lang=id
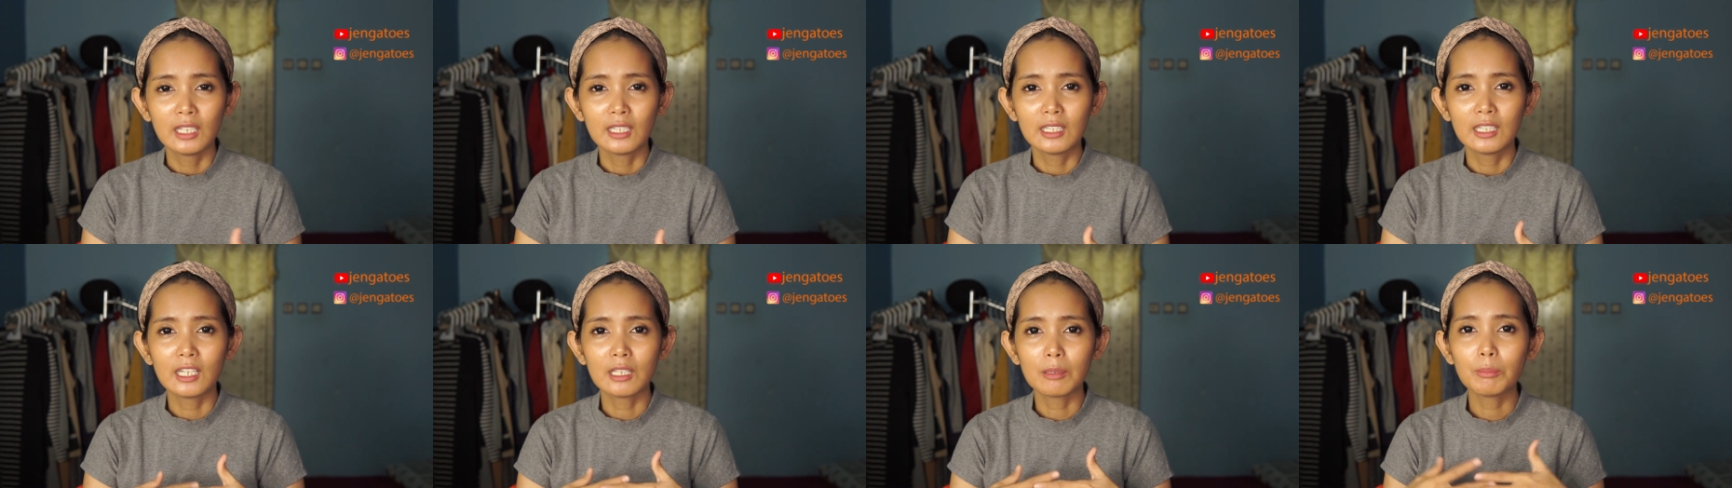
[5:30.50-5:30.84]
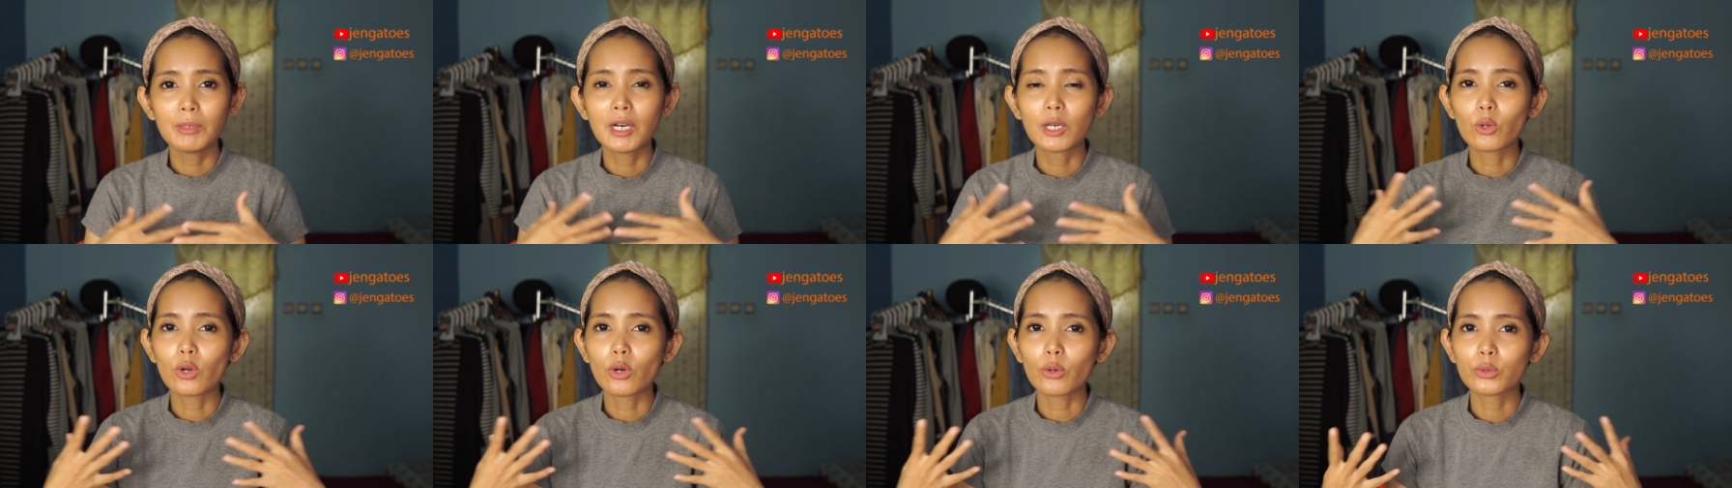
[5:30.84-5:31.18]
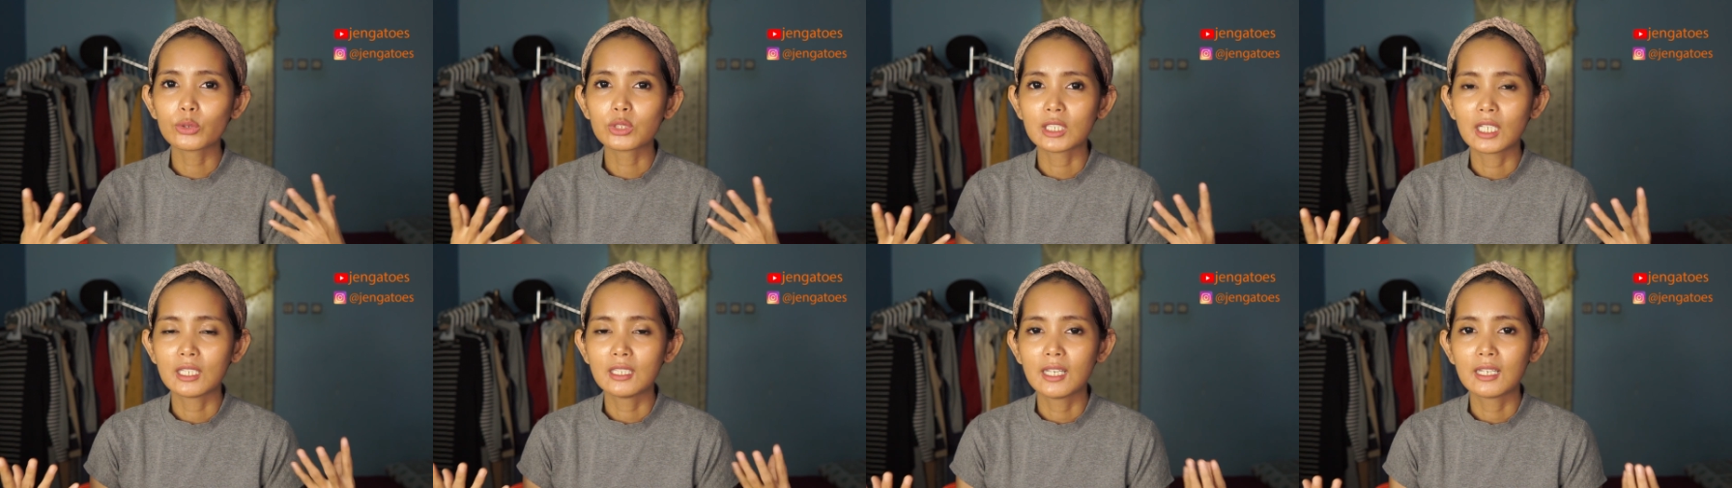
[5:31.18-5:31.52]
dan baru aku
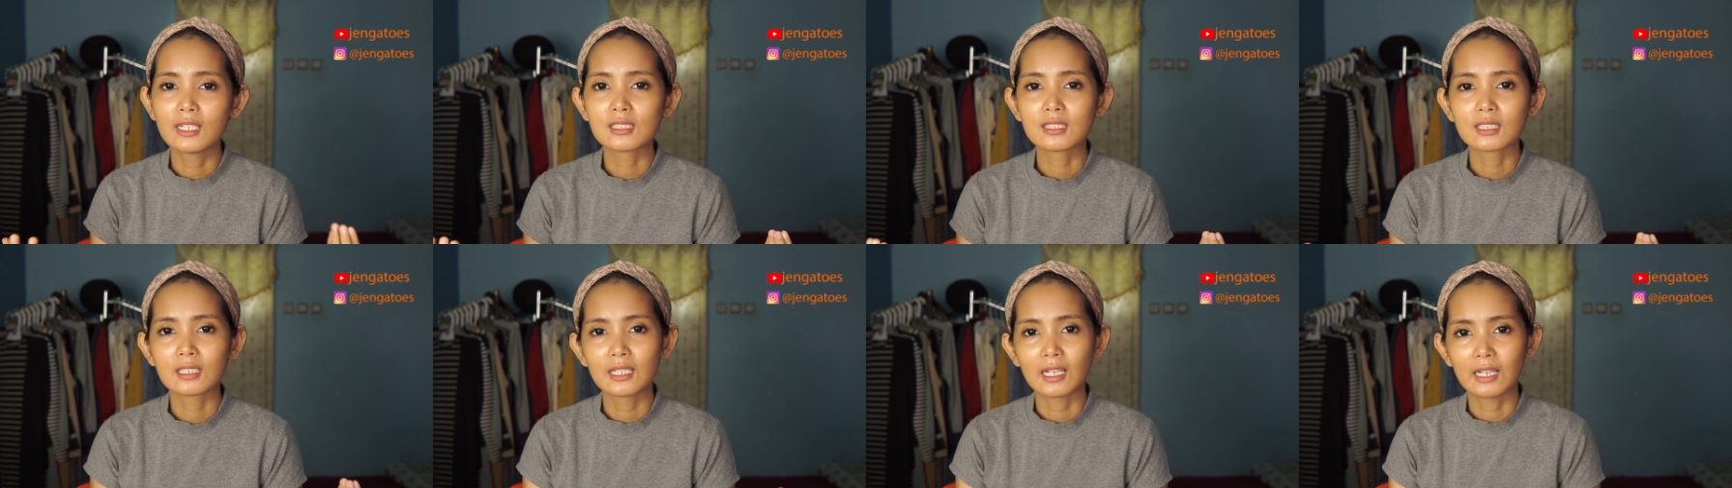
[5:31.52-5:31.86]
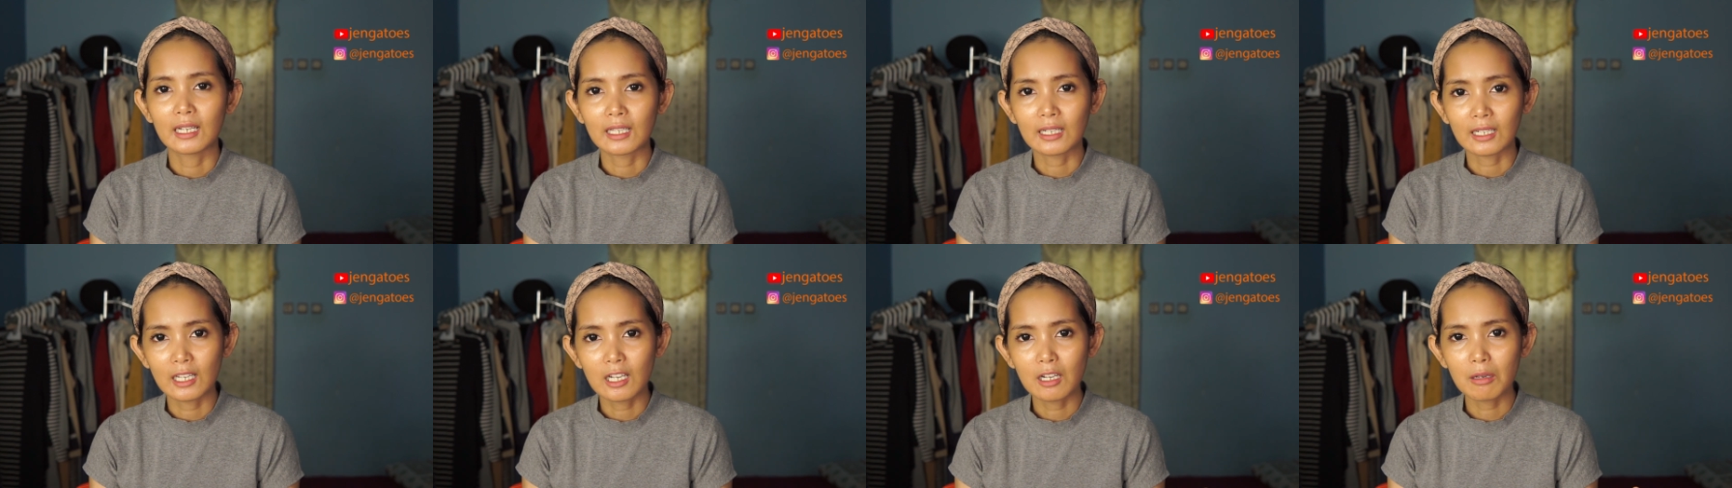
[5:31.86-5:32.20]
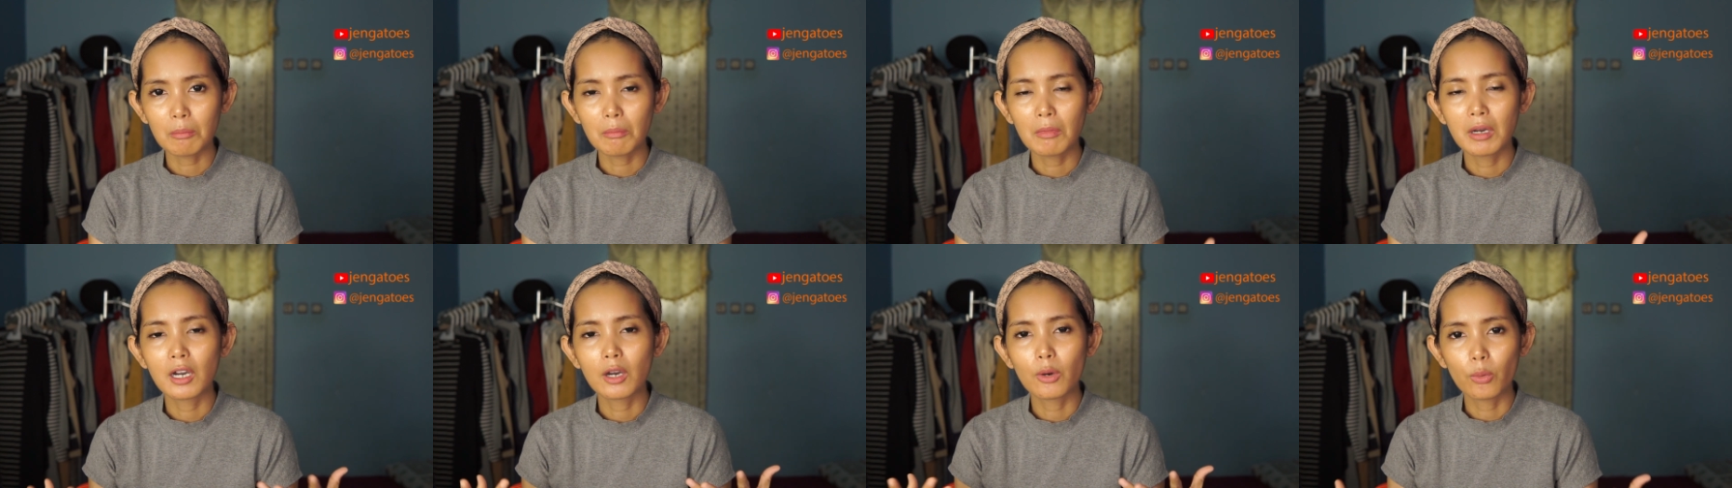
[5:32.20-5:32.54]
sadari
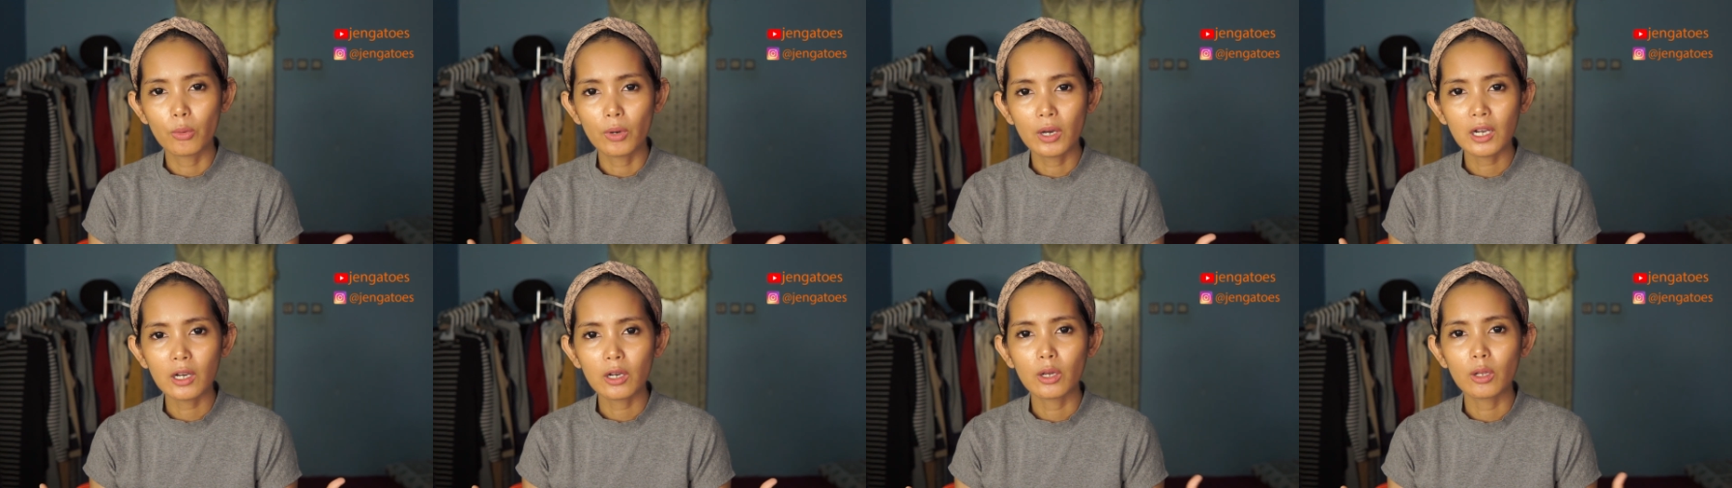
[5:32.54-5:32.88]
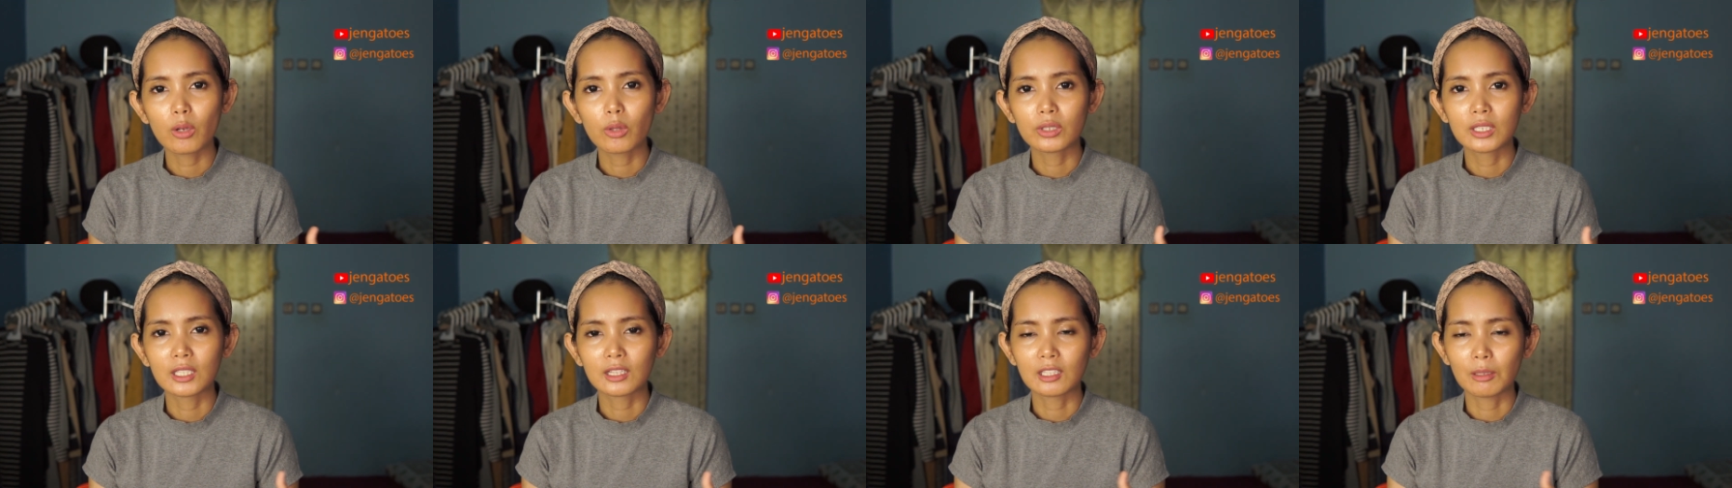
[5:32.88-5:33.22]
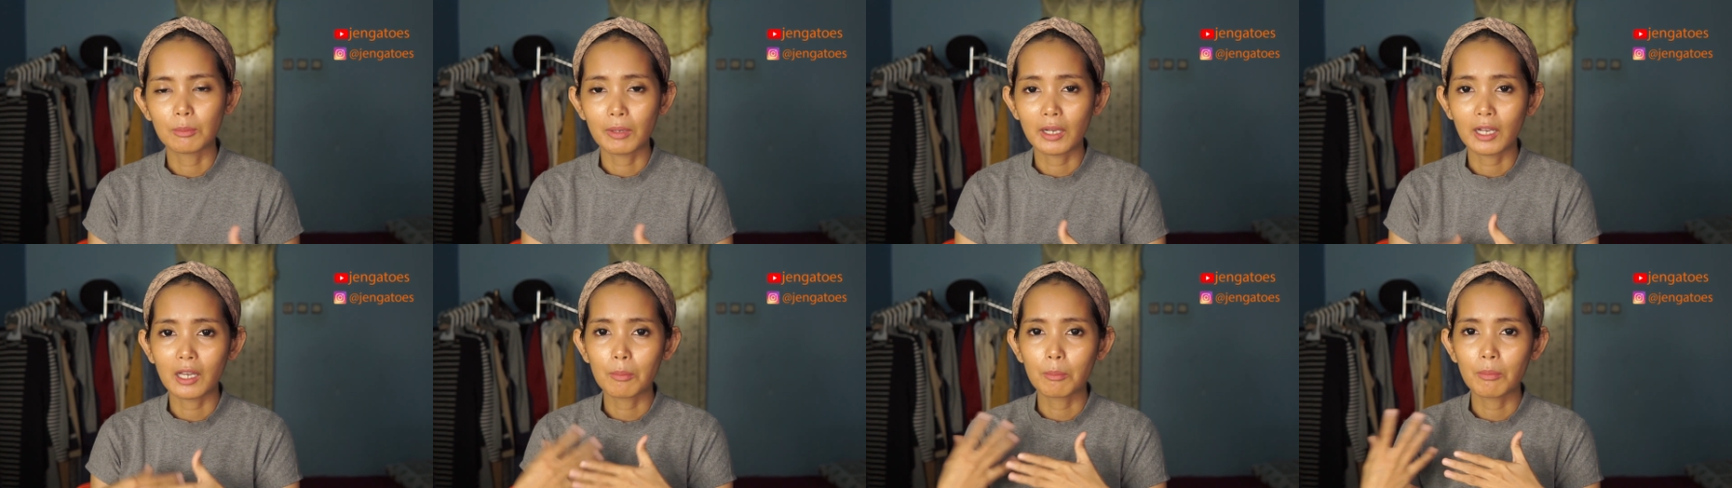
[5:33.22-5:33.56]
sekarang bahwa kalau kita
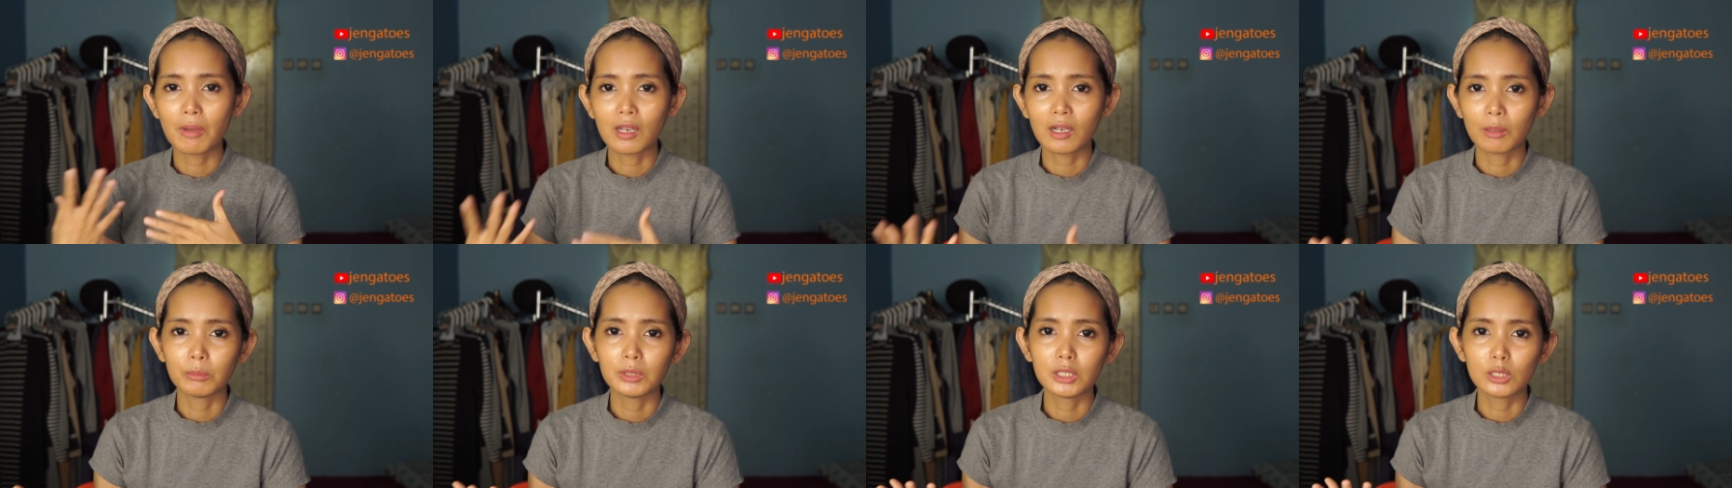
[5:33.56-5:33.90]
makan malam